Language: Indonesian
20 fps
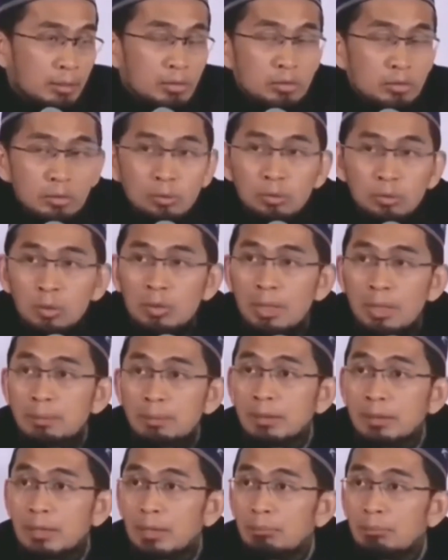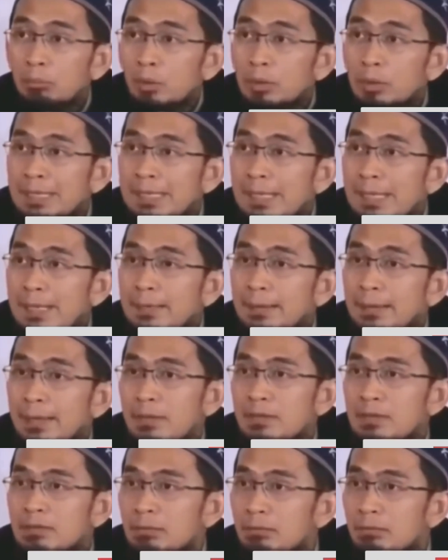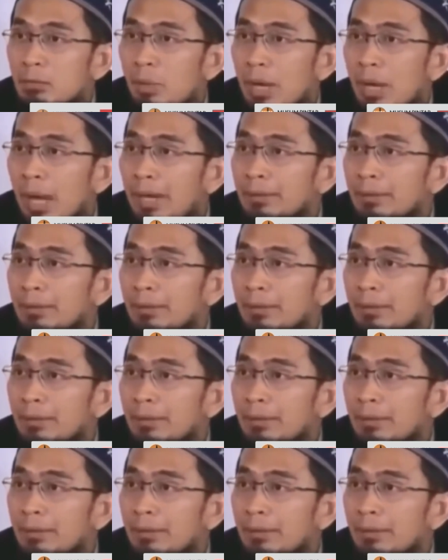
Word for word: Sungguh kami telah muliakan semua